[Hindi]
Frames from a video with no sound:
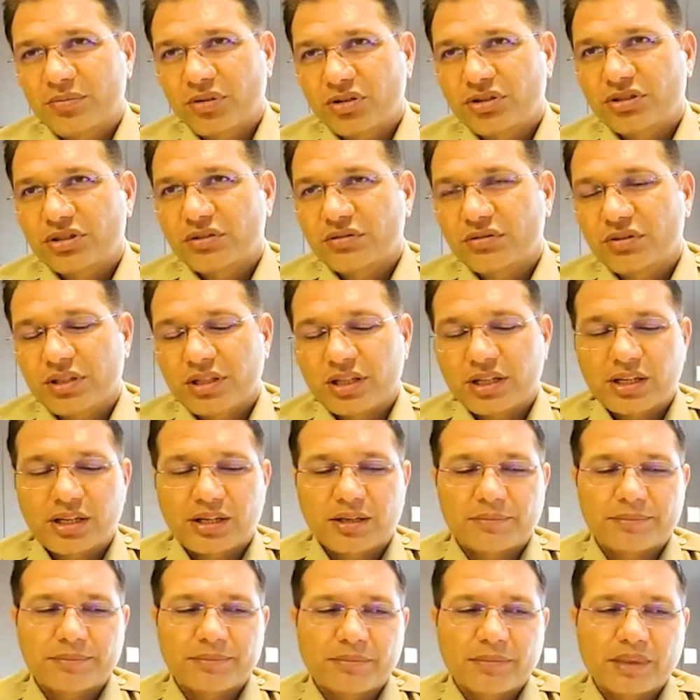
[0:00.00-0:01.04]
भी बहुत ज़रूरी
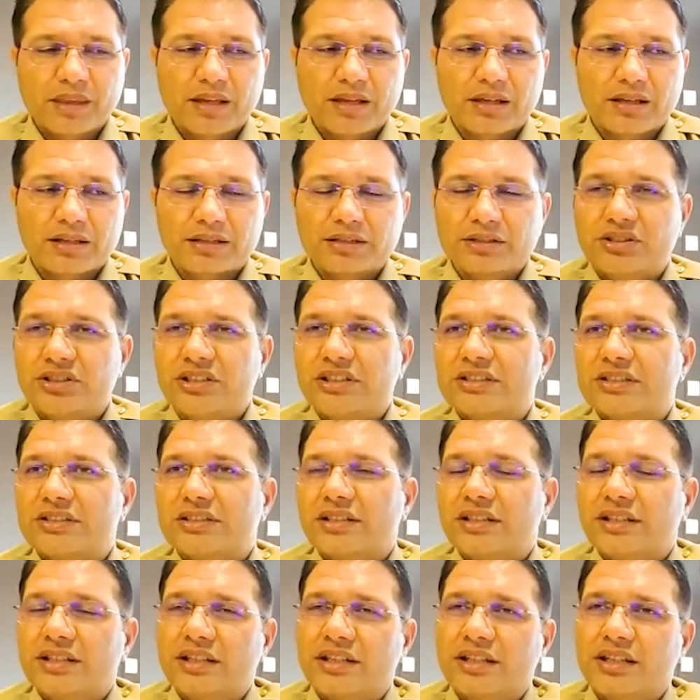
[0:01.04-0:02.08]
है जिस
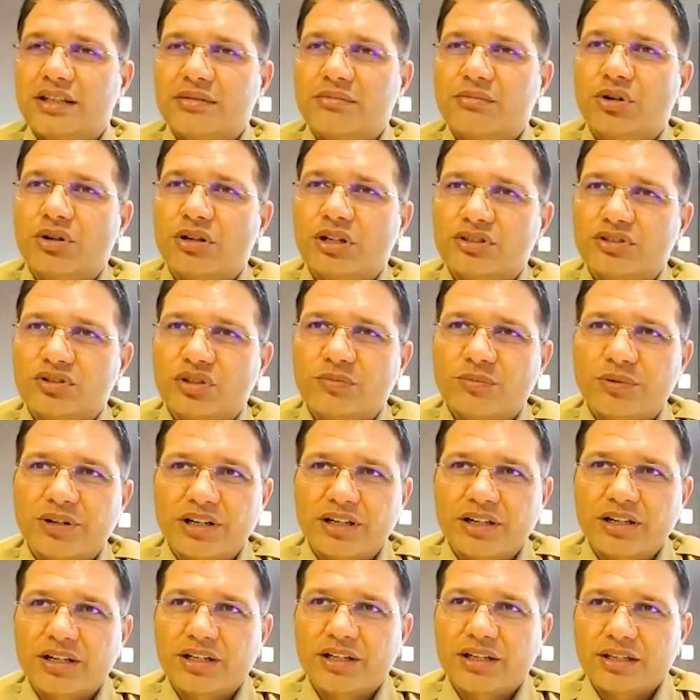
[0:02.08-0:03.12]
तरीके की मॉडल्स
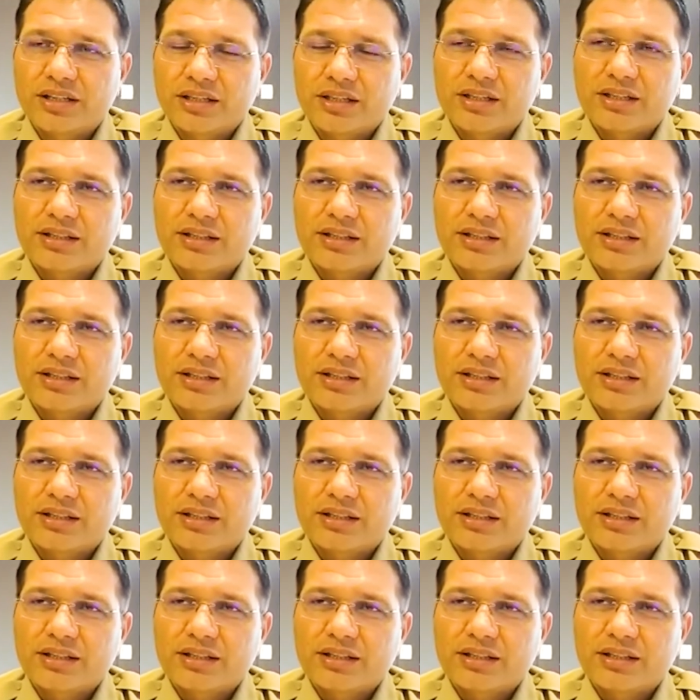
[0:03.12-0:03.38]
ऑपरेंडी